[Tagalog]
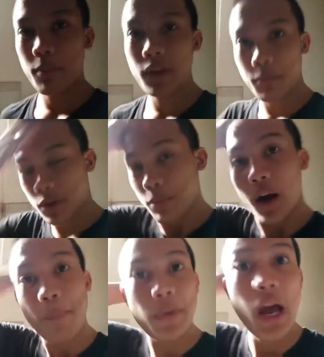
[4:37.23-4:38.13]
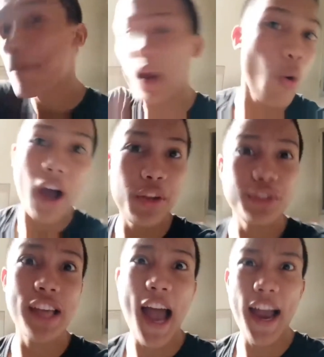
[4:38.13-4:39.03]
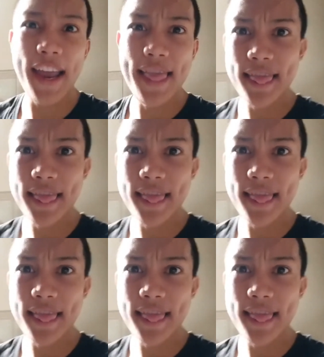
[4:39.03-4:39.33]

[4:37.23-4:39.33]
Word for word: naman yung mga pinapagawa nyo sa akin.